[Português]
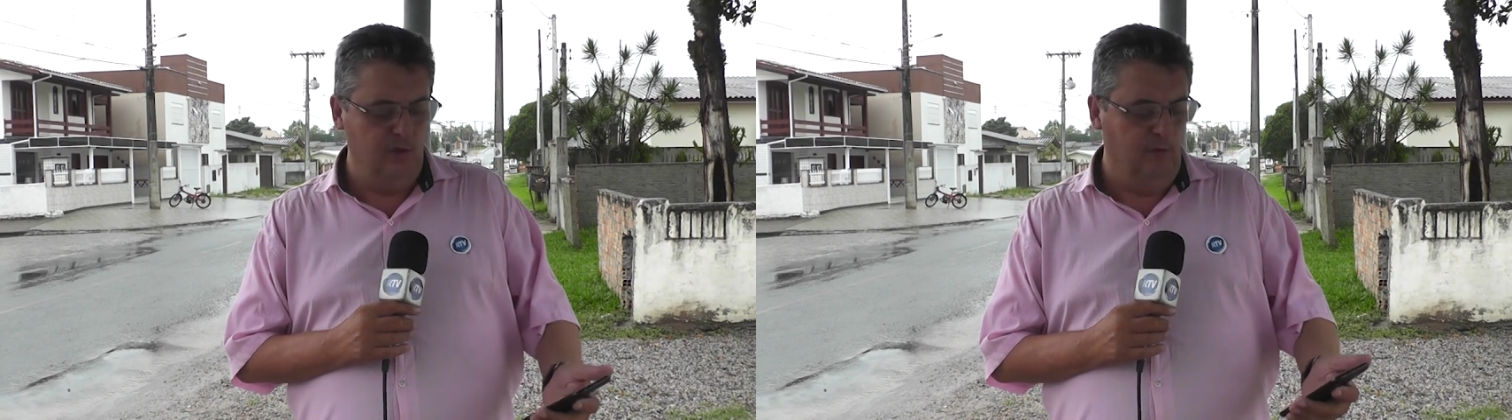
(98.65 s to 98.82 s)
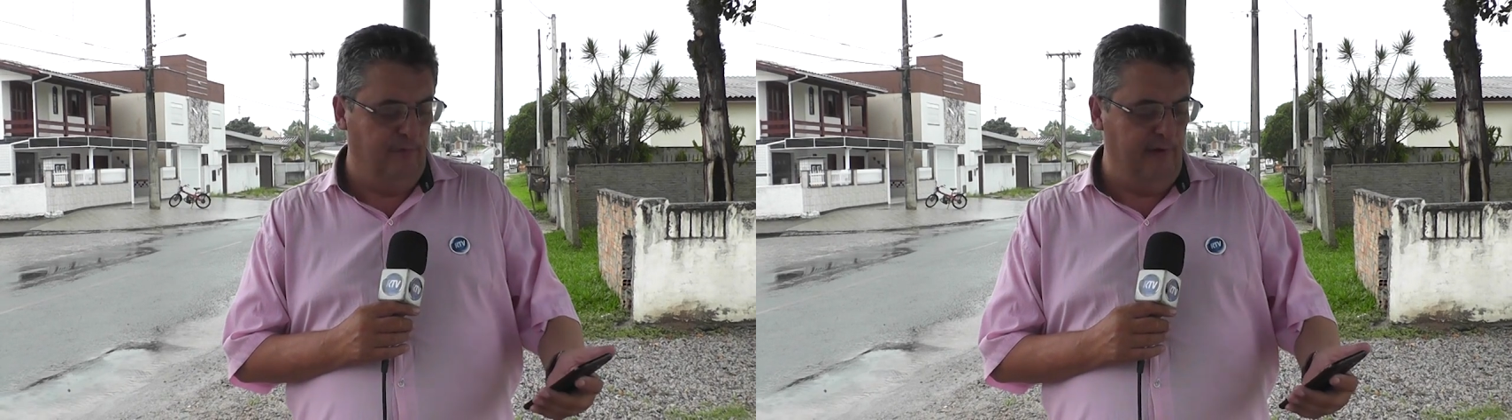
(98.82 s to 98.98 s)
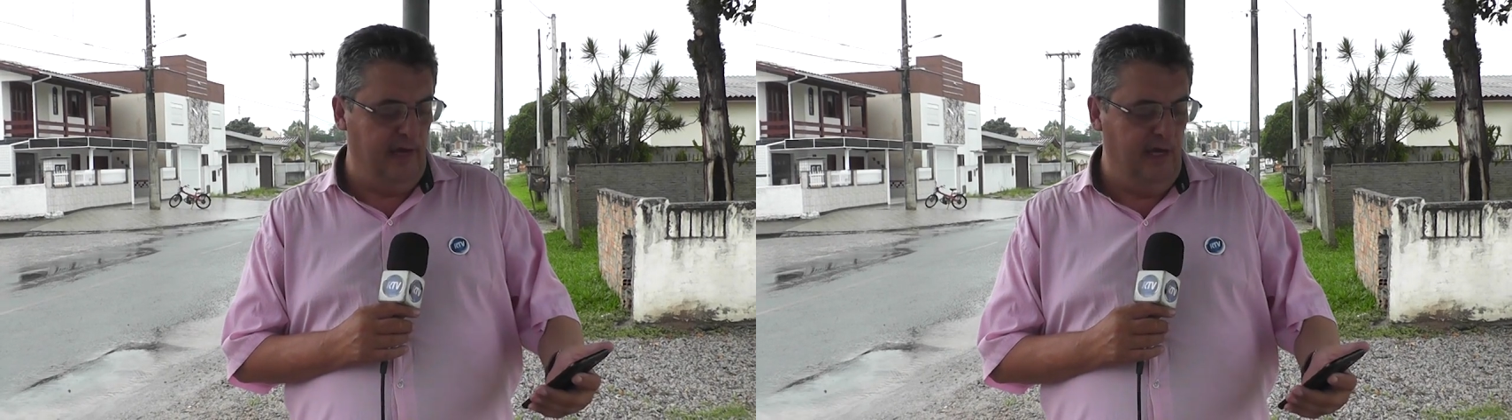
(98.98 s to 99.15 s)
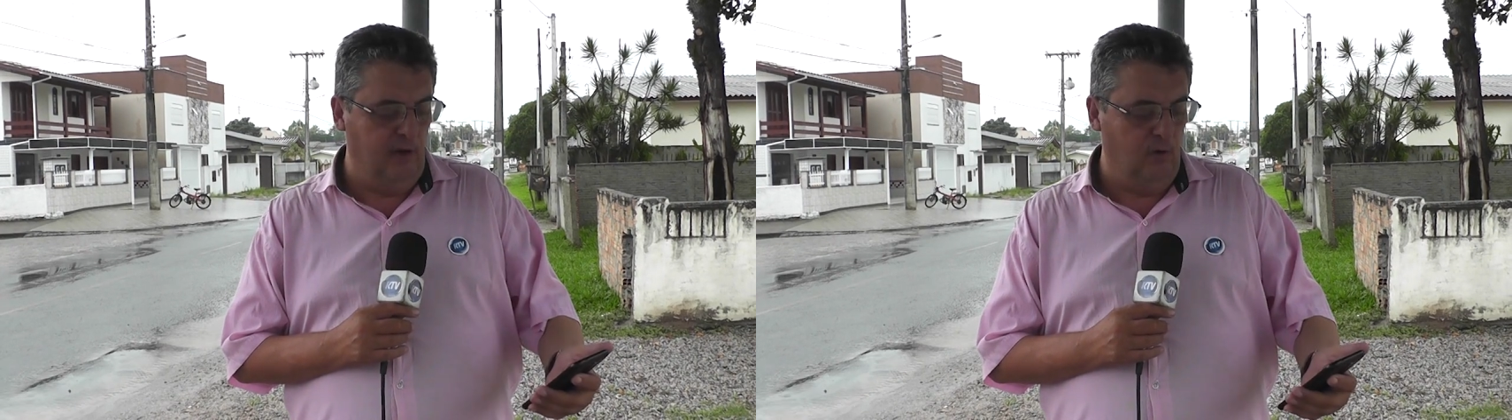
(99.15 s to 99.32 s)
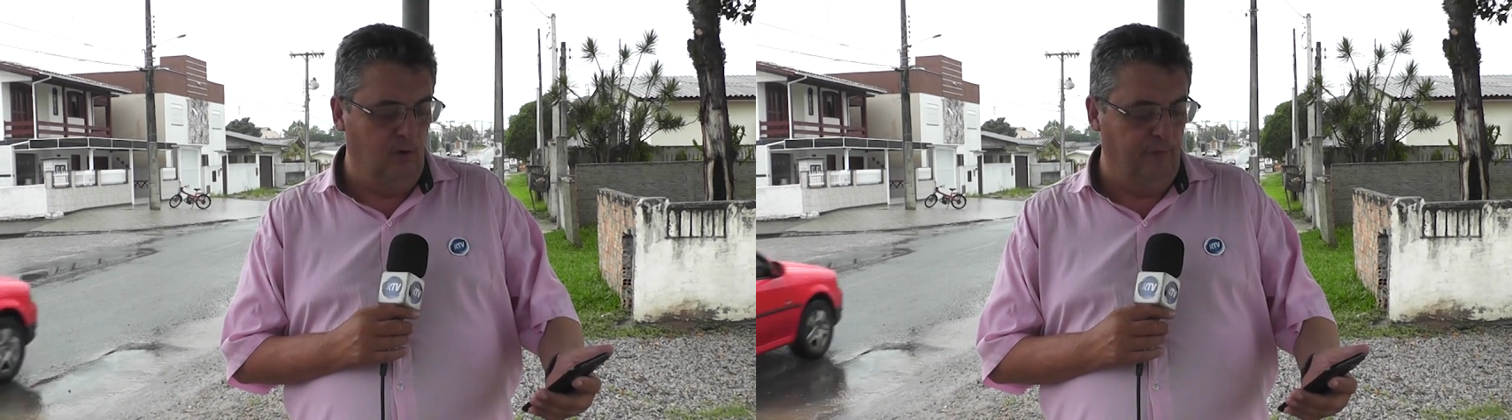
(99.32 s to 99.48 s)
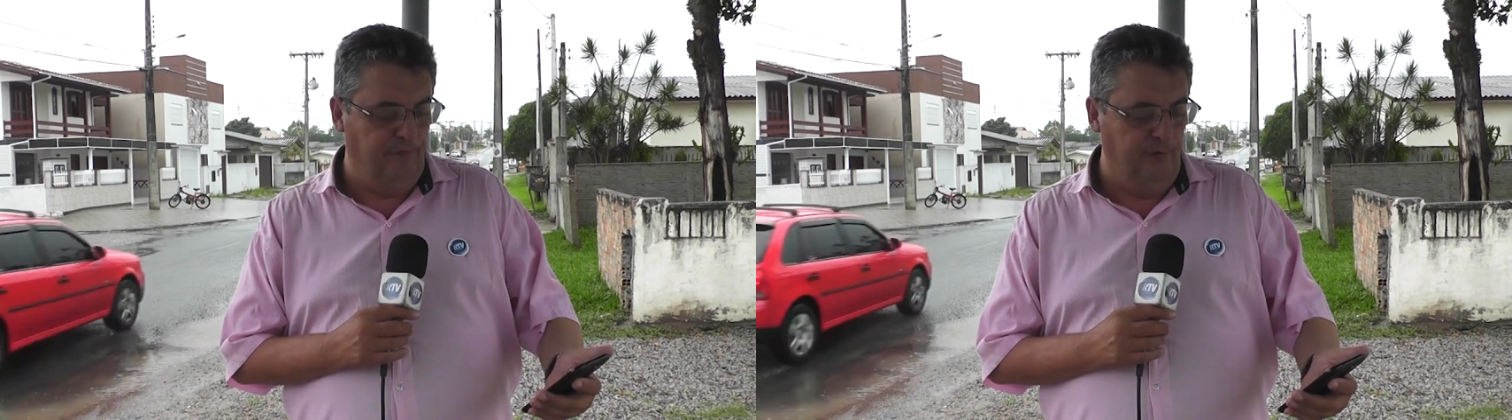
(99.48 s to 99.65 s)
de um
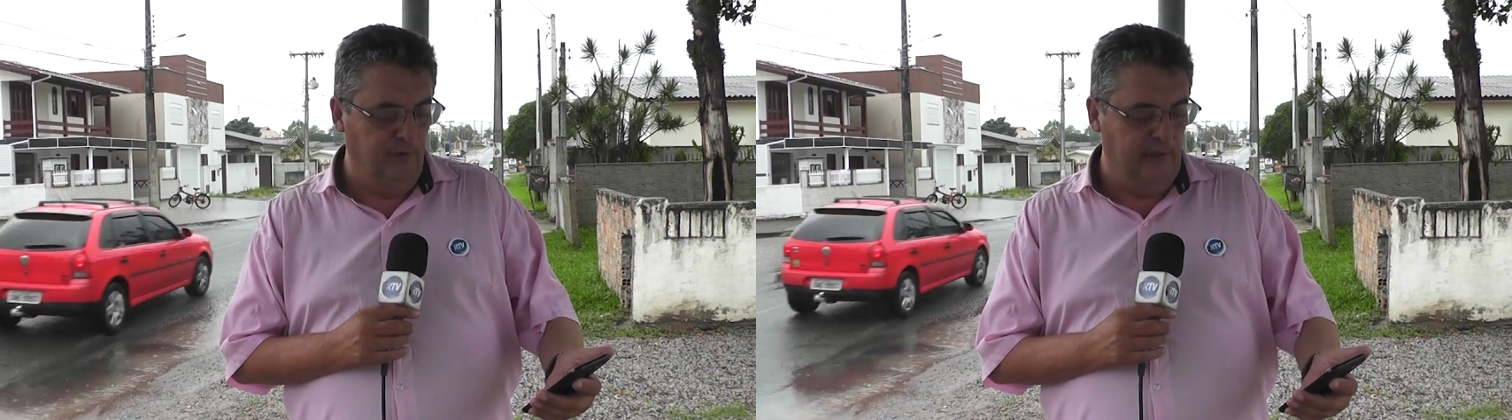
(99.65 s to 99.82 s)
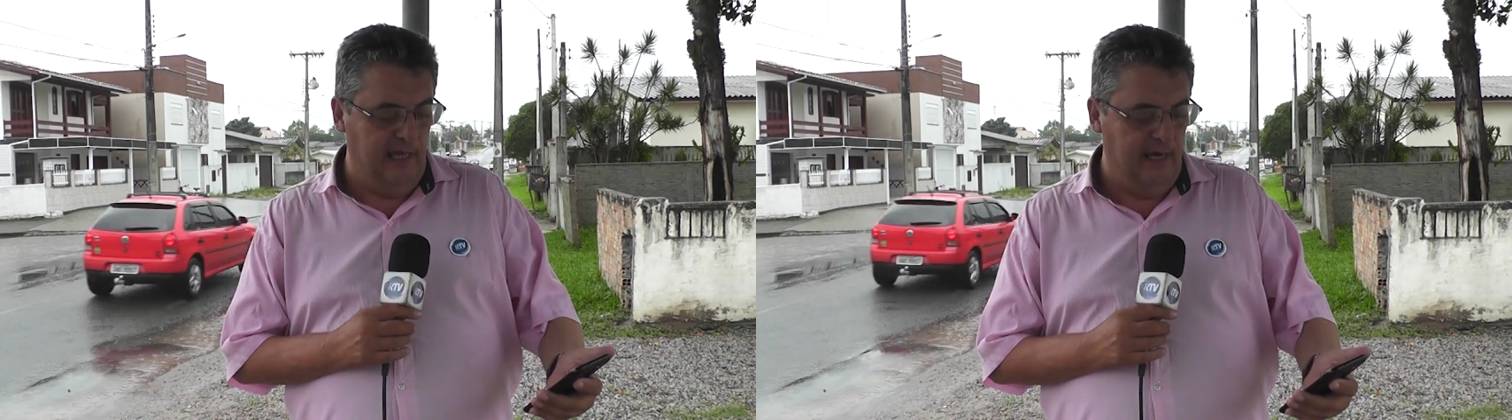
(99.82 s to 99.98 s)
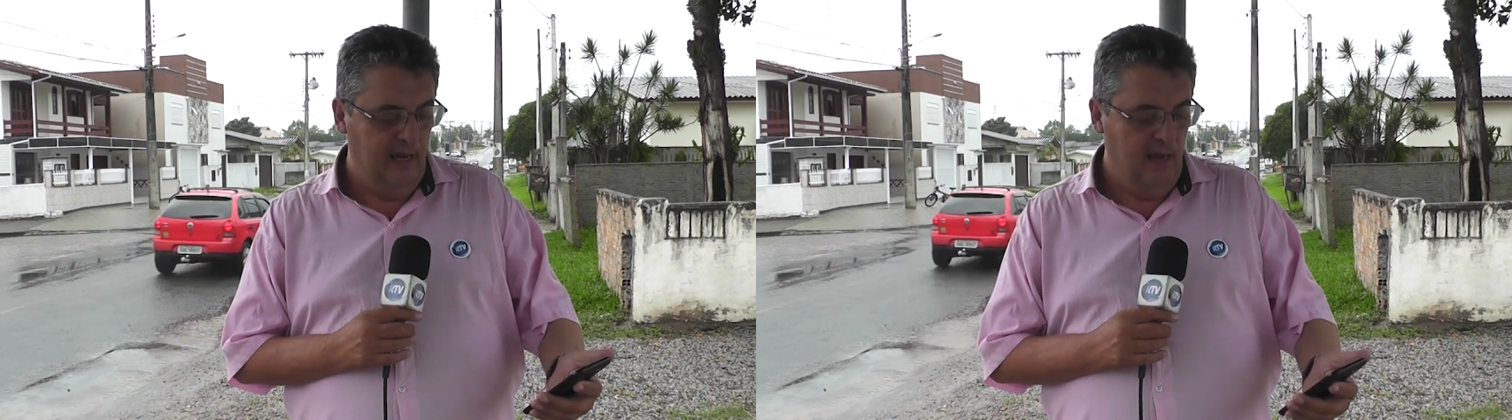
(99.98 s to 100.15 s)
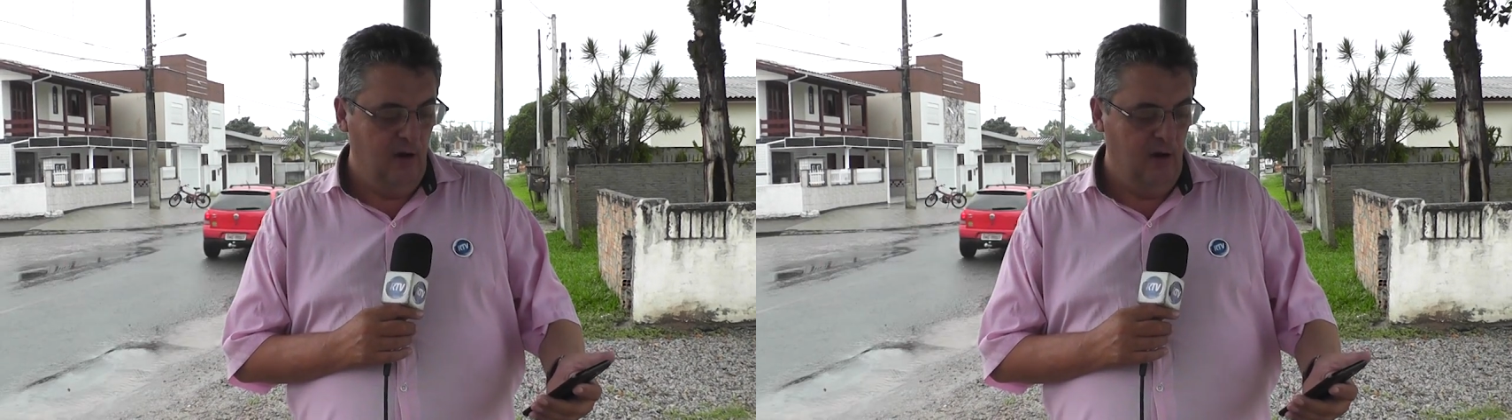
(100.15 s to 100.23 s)
veículo Fielder